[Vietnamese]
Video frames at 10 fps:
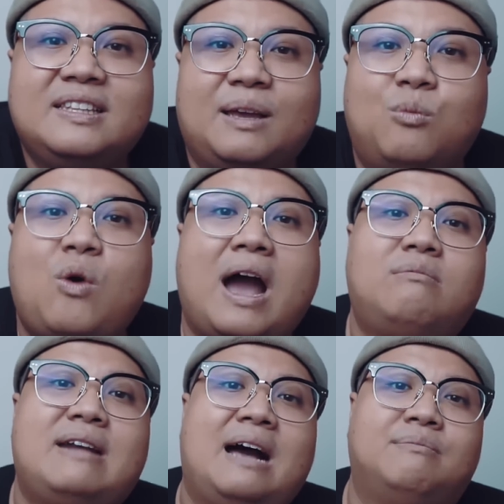thì hôm qua
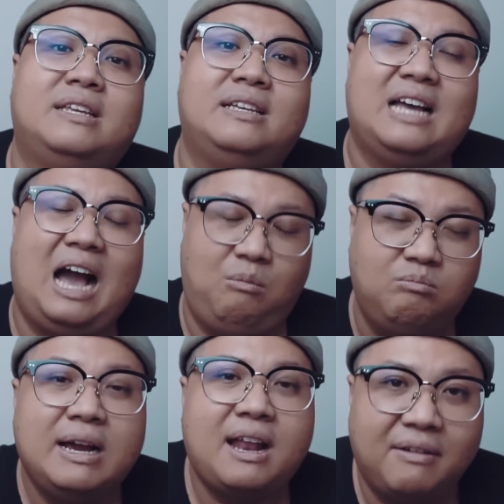ông làm thì
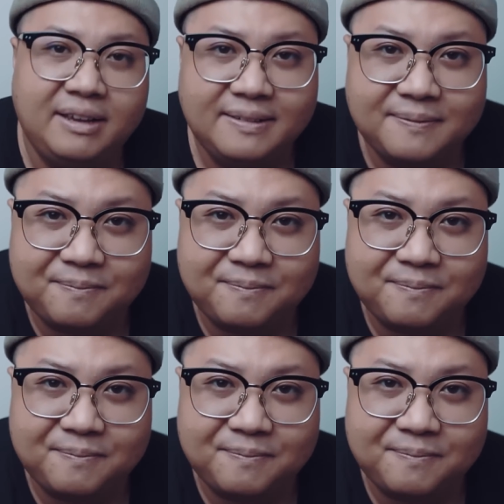ổng mới nói